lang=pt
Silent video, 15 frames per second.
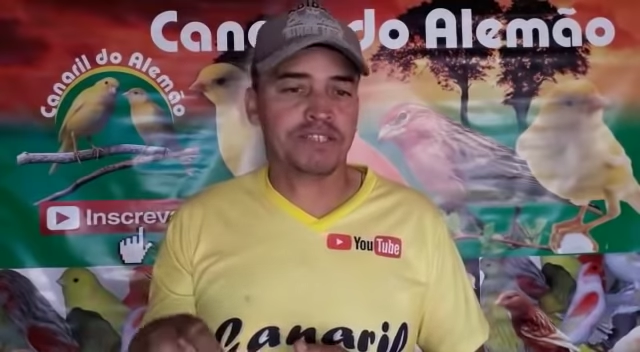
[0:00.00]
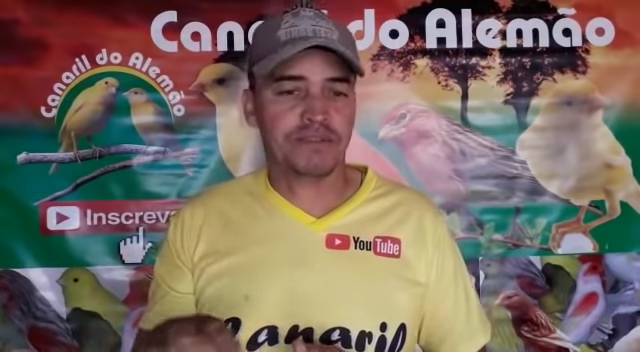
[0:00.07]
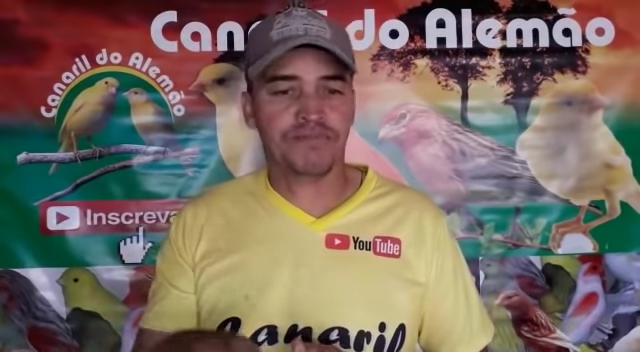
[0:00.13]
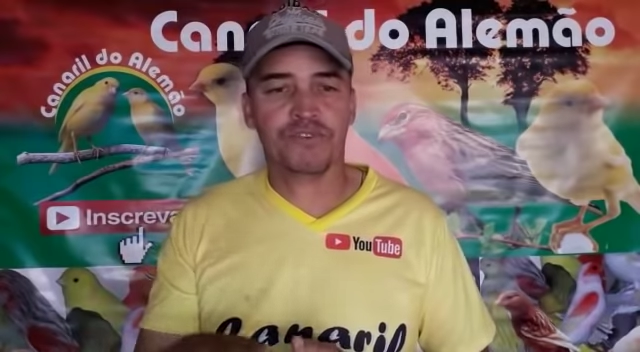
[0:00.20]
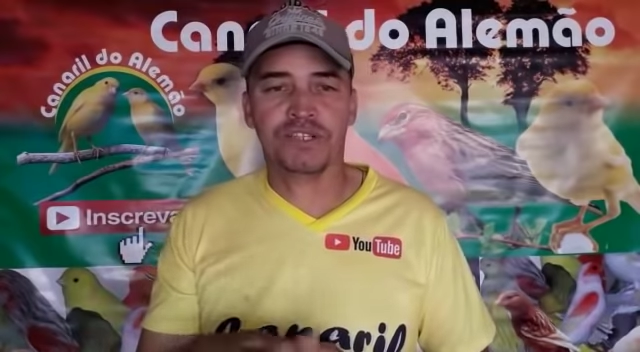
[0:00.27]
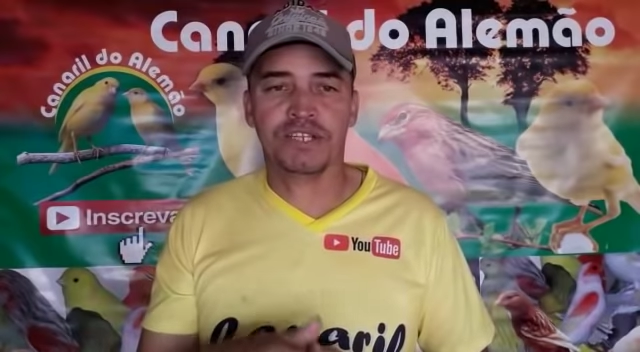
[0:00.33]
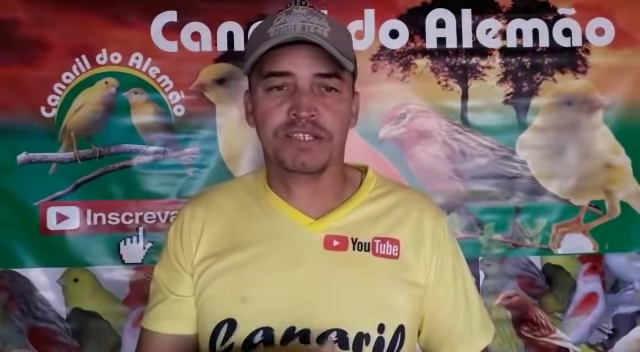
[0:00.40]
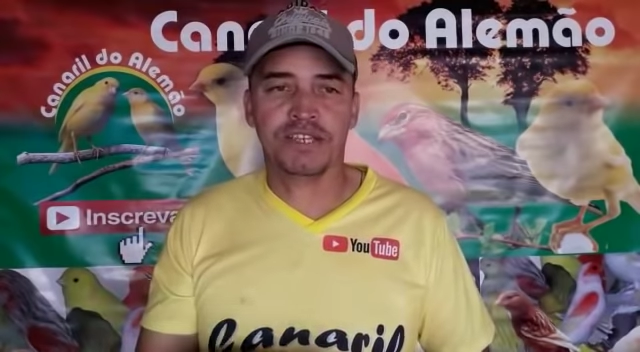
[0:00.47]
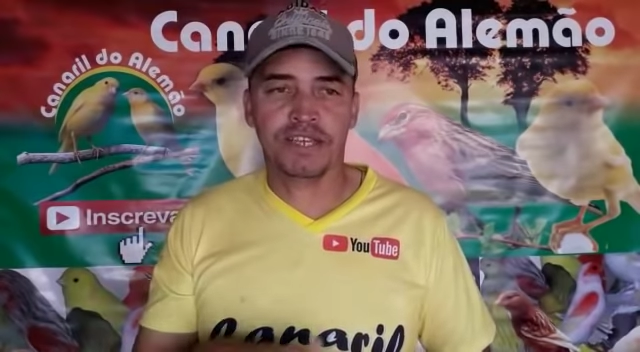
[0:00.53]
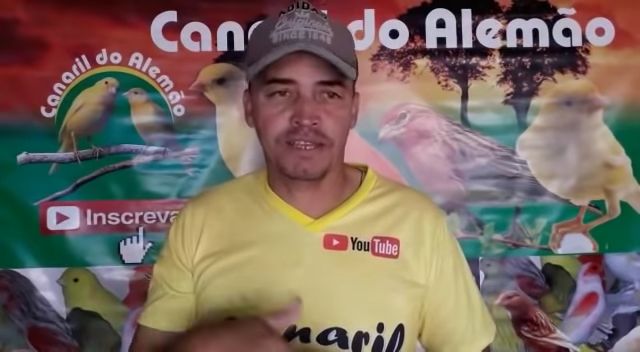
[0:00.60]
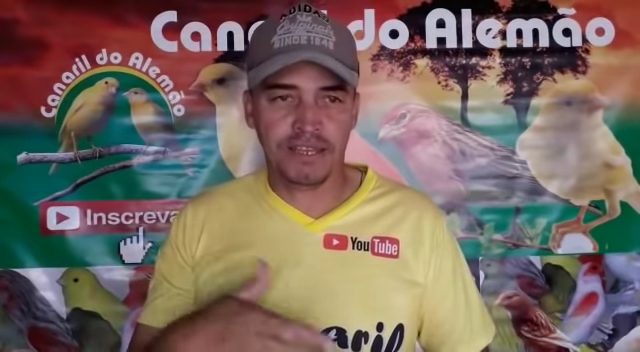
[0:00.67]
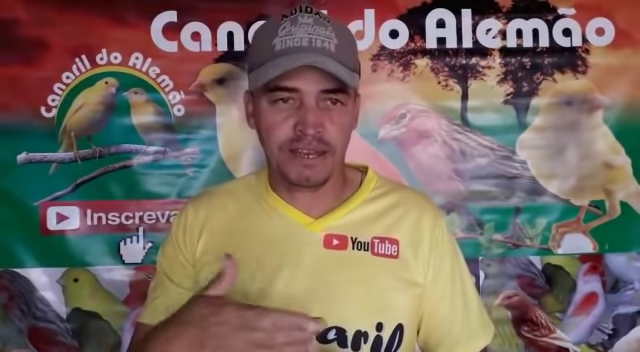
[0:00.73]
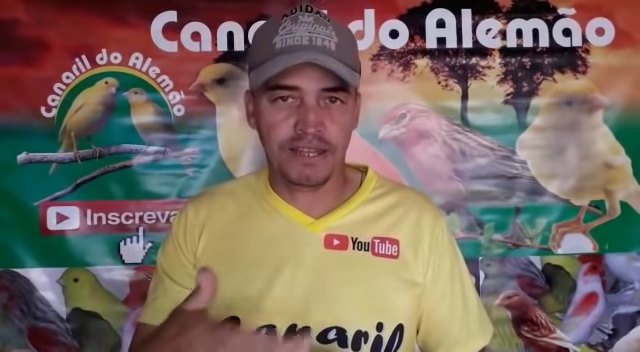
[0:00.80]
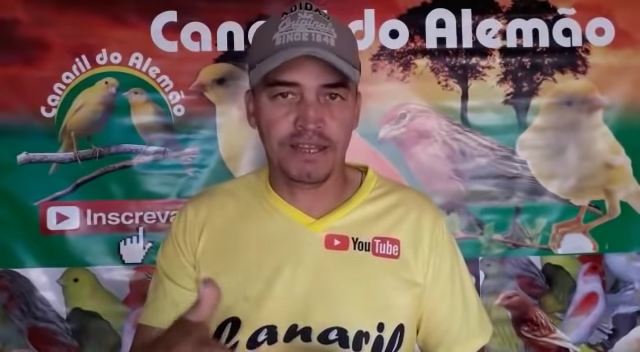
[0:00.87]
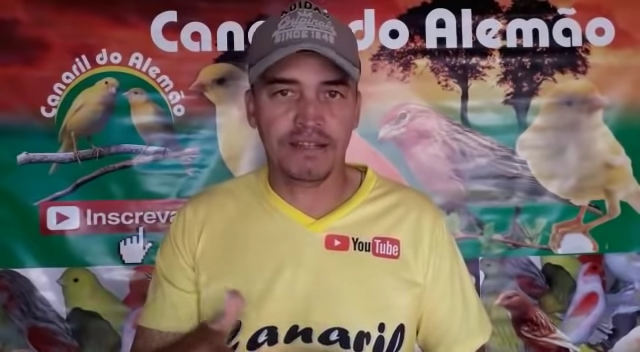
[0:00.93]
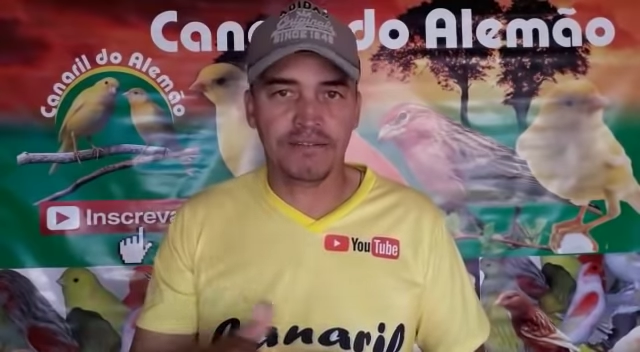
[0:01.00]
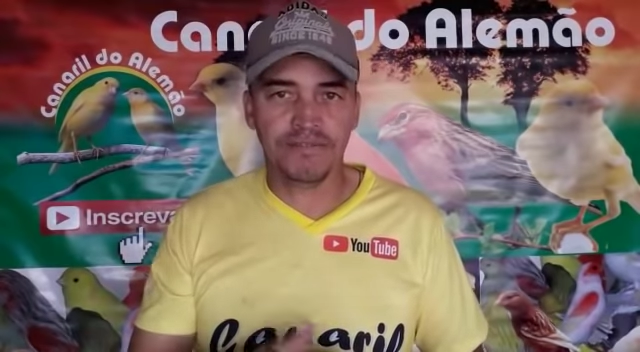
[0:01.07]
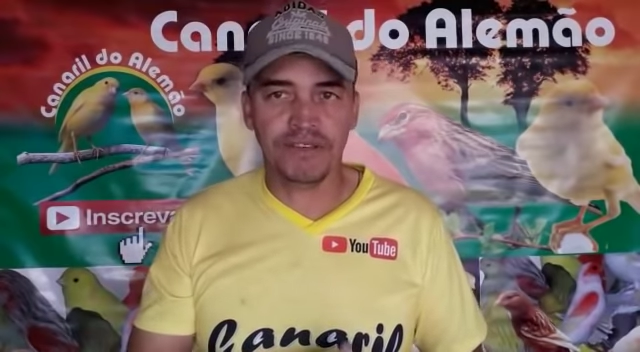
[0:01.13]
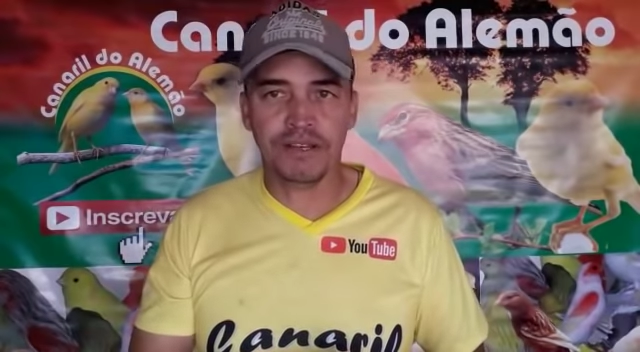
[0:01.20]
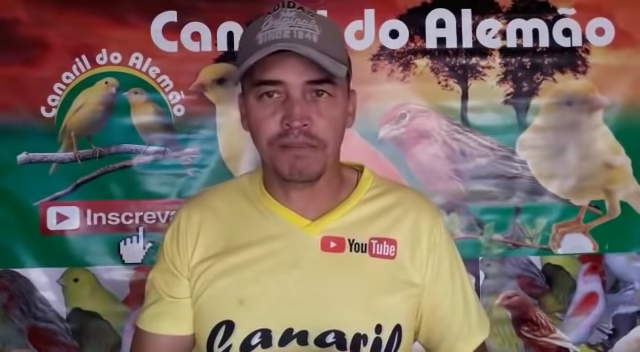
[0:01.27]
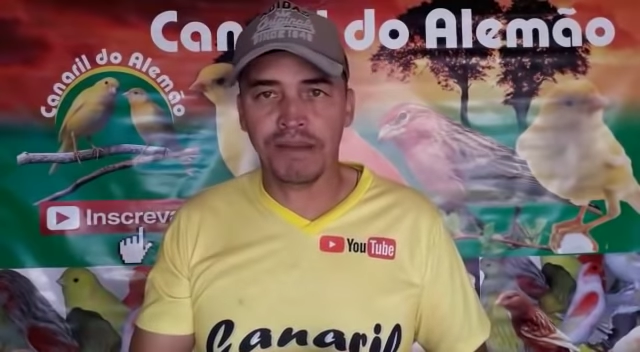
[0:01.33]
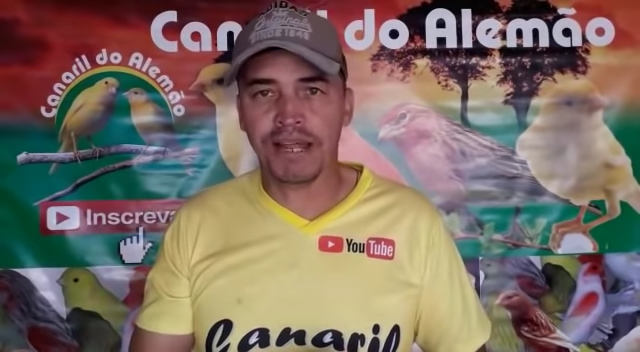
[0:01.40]
você fornecer e querer que ele
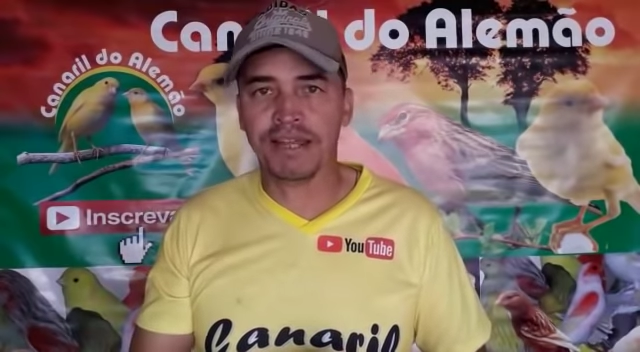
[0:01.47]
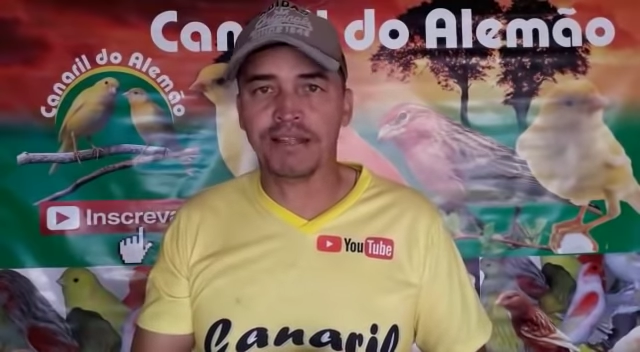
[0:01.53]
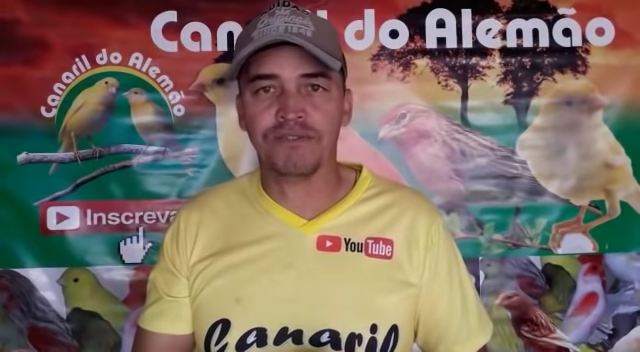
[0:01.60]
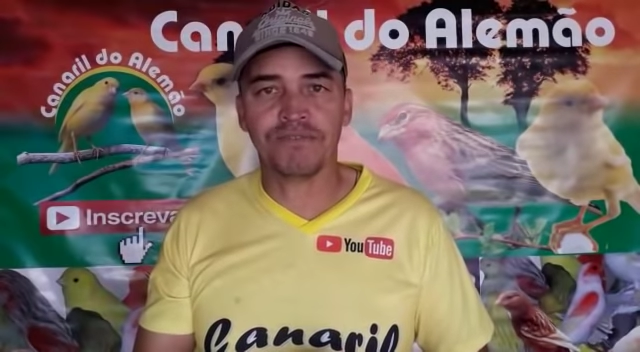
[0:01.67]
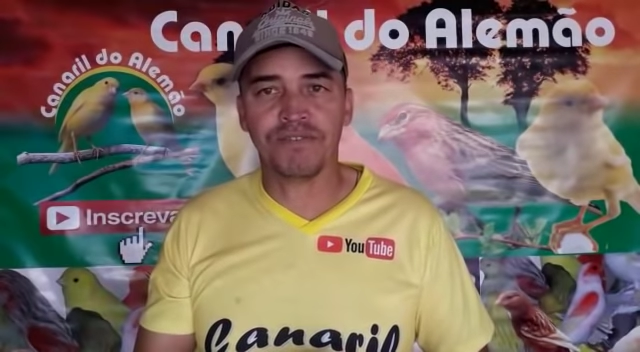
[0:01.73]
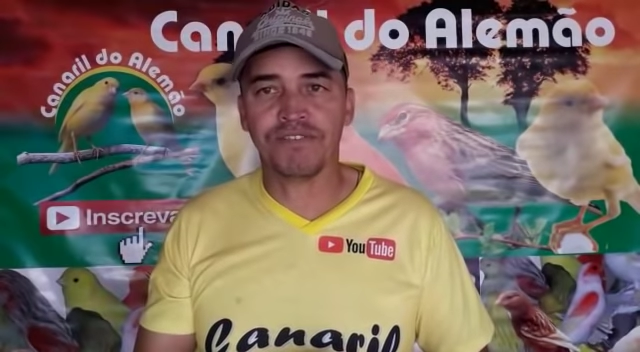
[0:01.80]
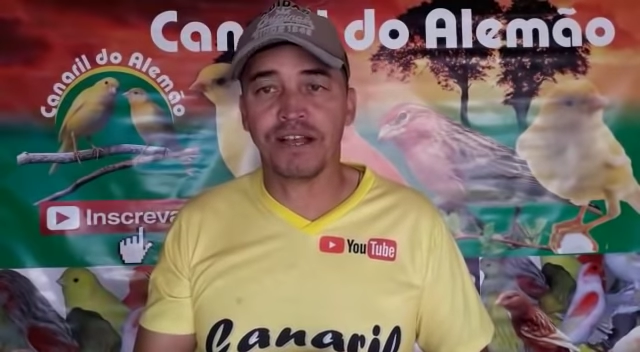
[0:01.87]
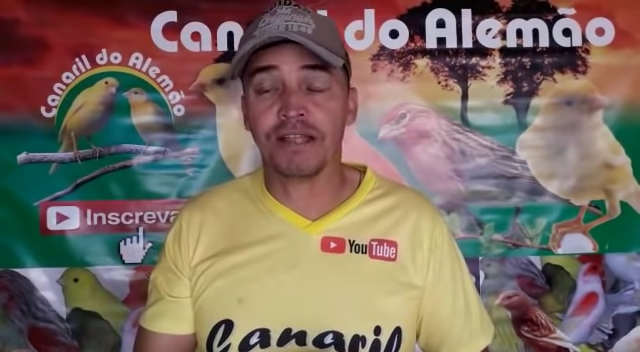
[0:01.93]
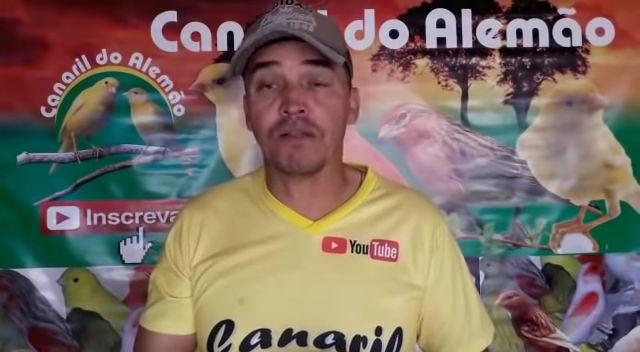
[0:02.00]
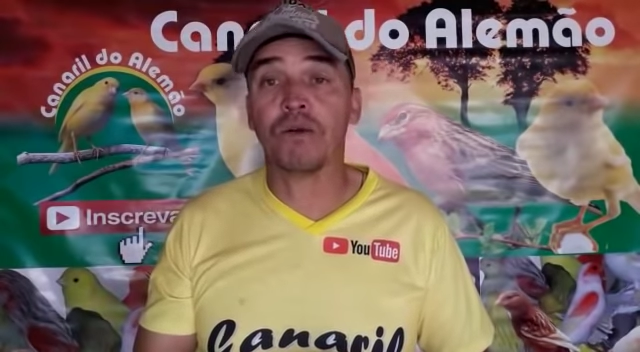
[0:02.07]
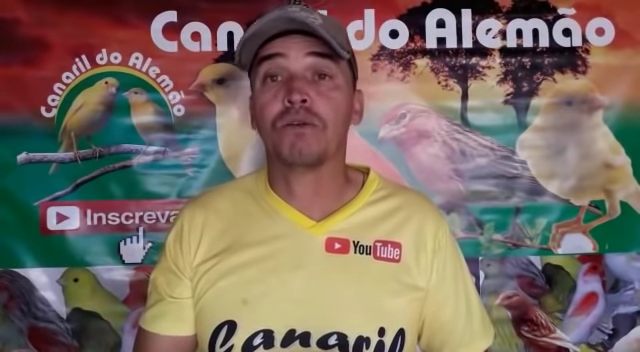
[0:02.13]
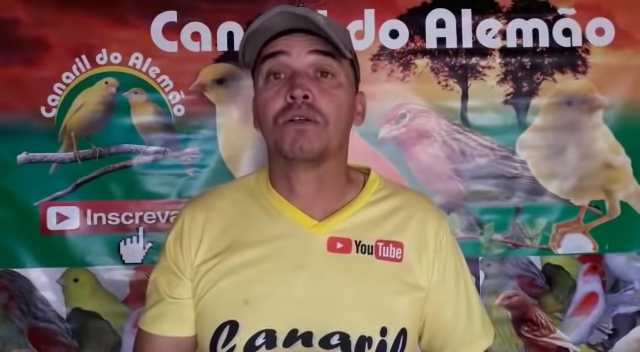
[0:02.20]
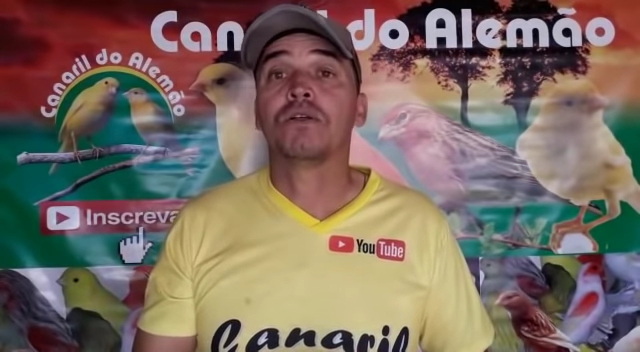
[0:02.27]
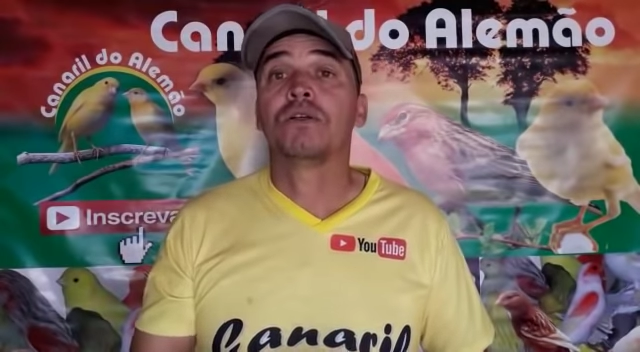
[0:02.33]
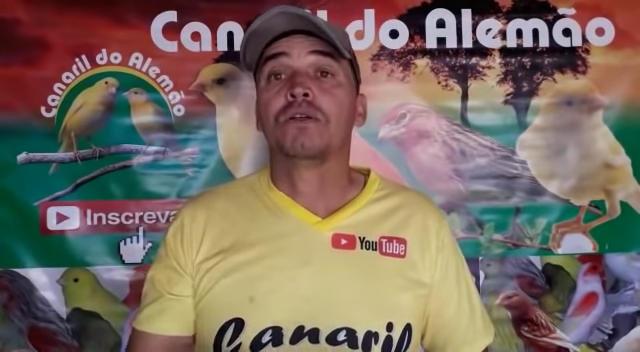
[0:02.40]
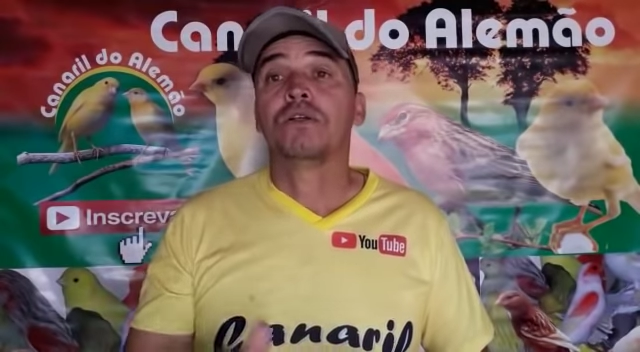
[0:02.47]
fique amarelo, não vai ficar não.